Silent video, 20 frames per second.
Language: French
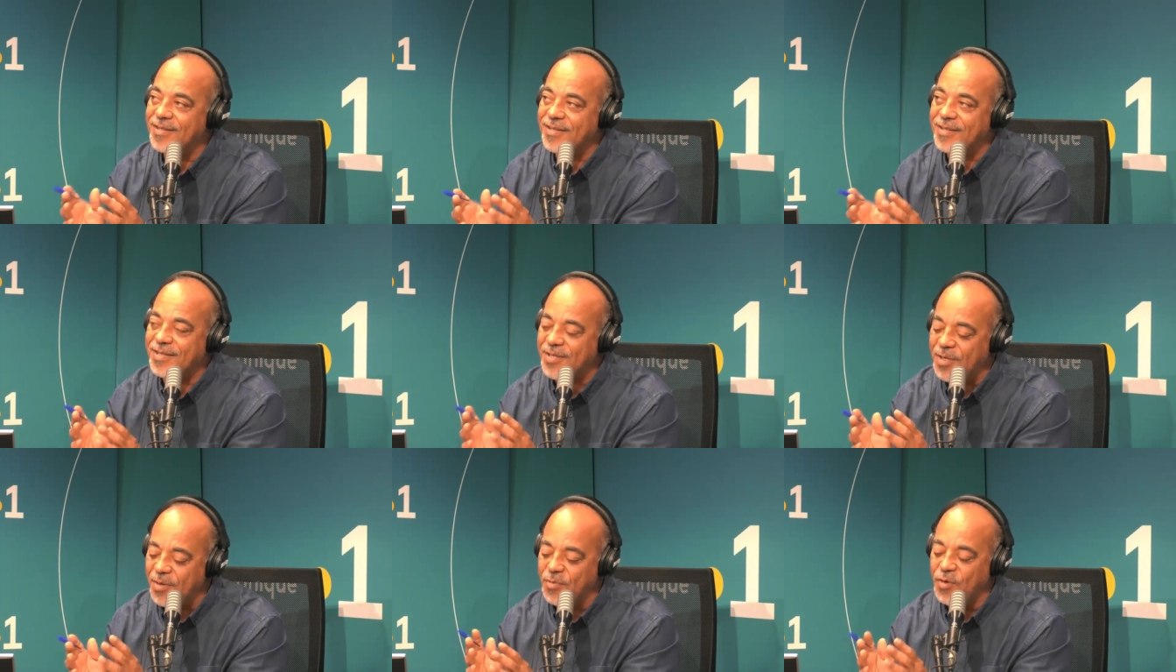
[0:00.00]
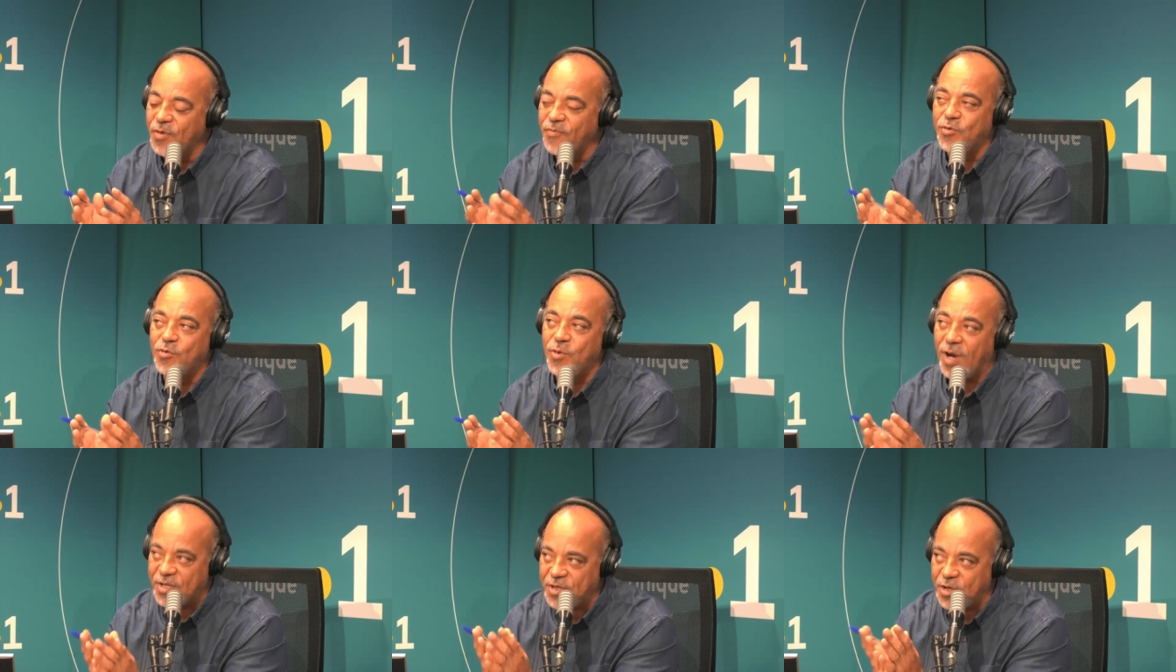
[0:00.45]
semblent
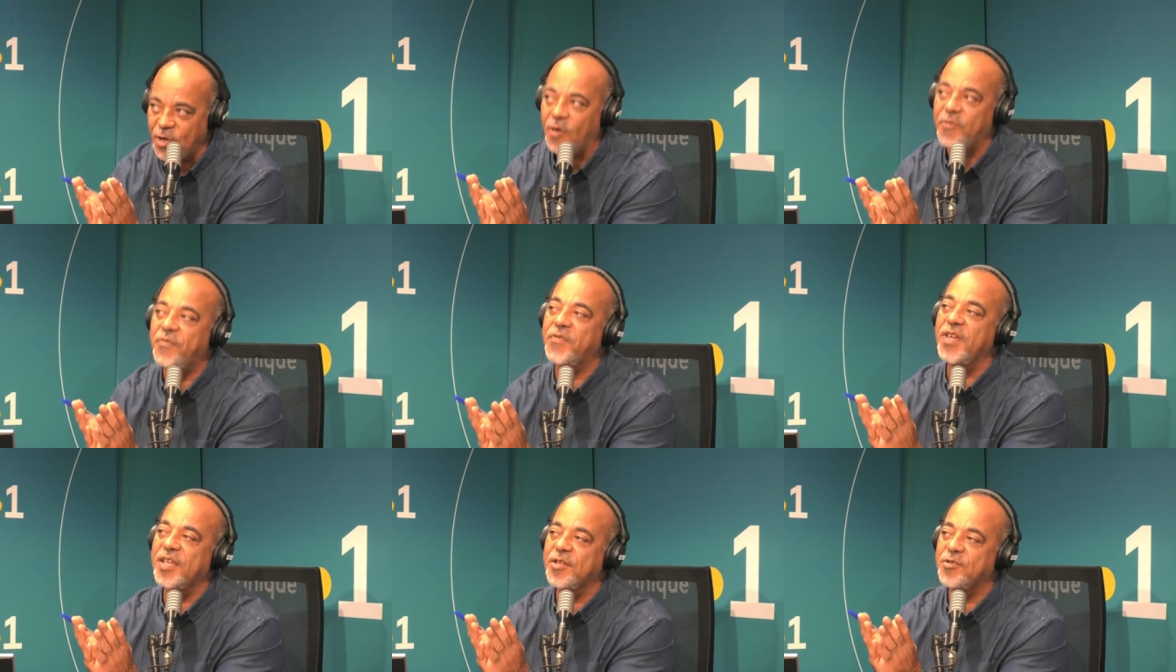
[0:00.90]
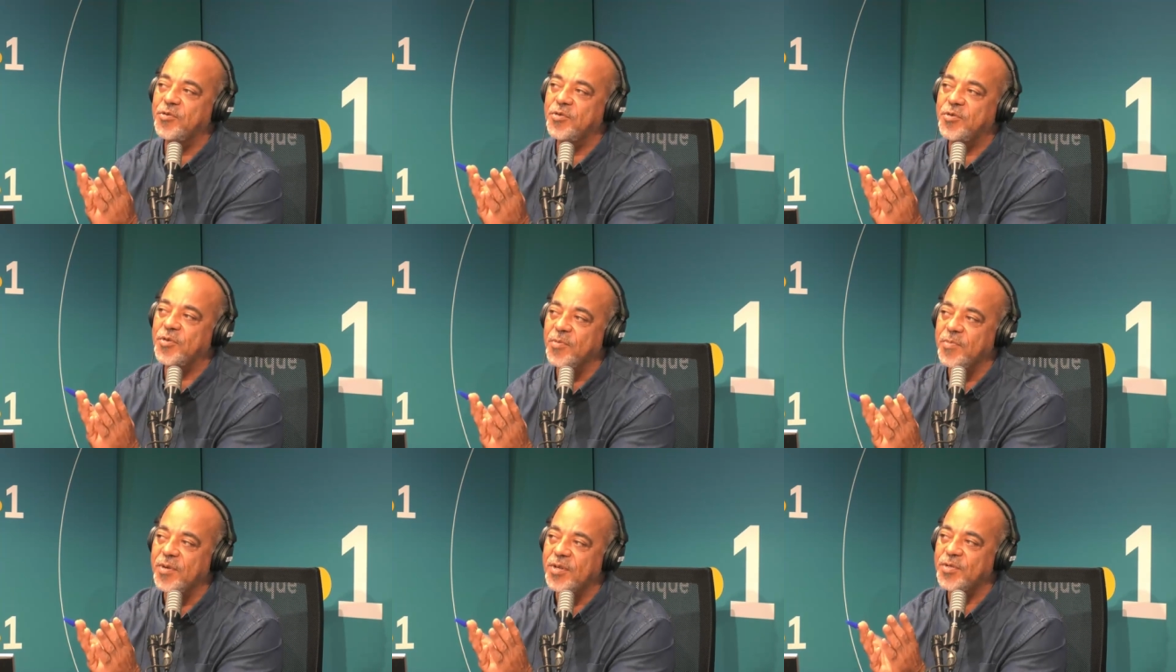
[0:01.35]
vouloir surfer
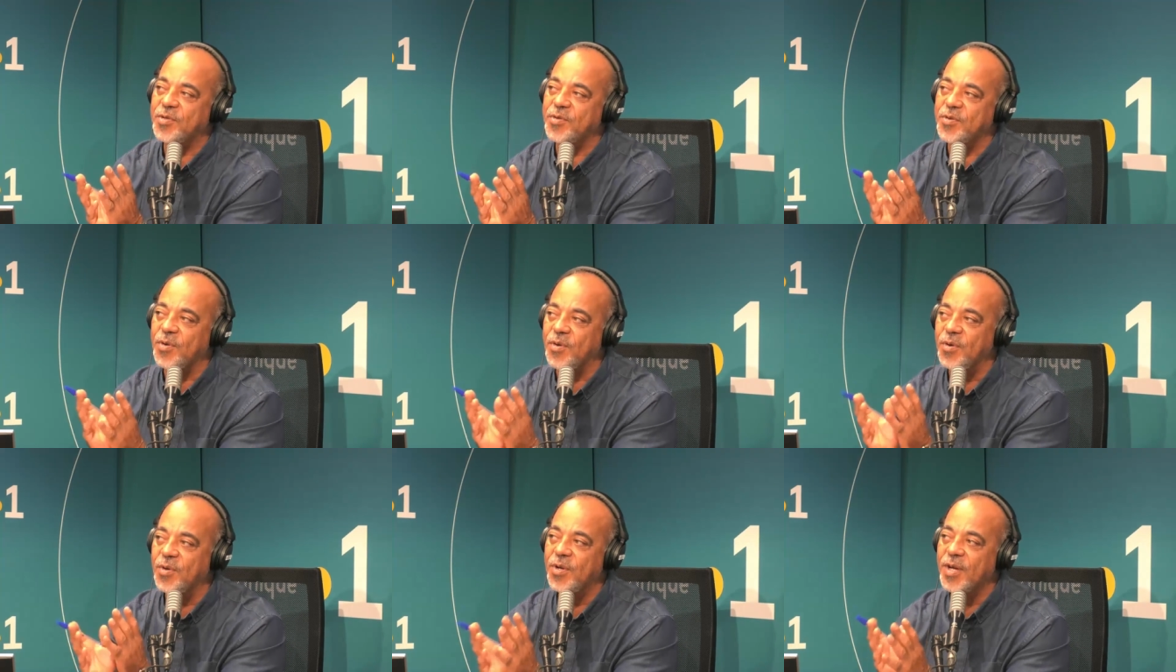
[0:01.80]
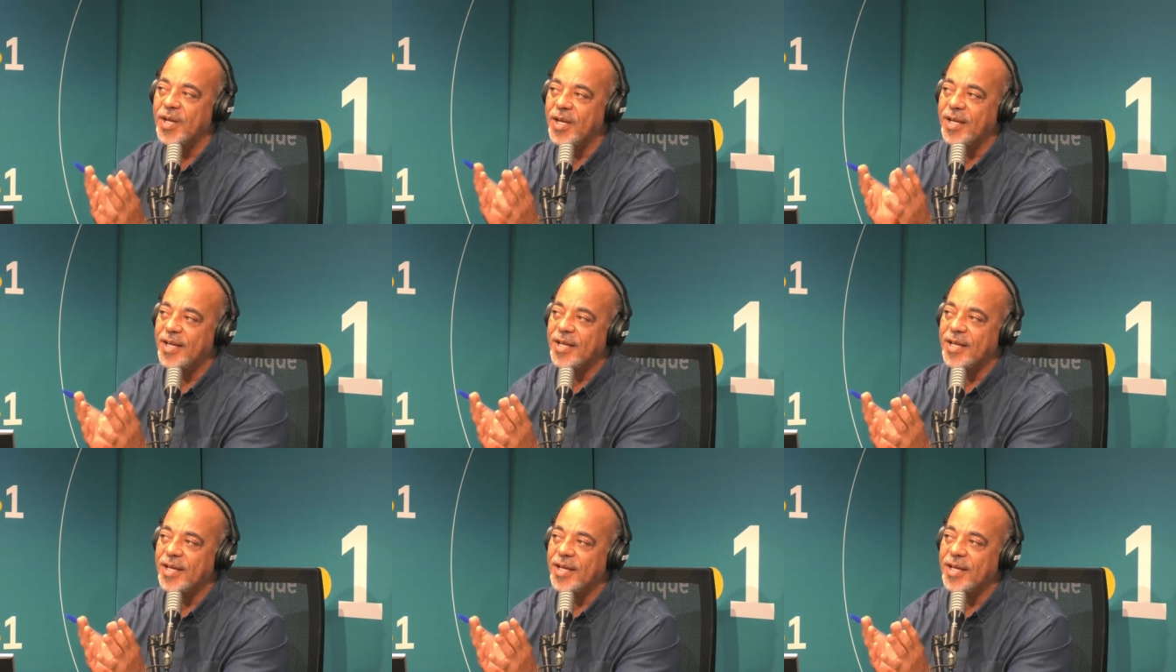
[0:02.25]
justement sur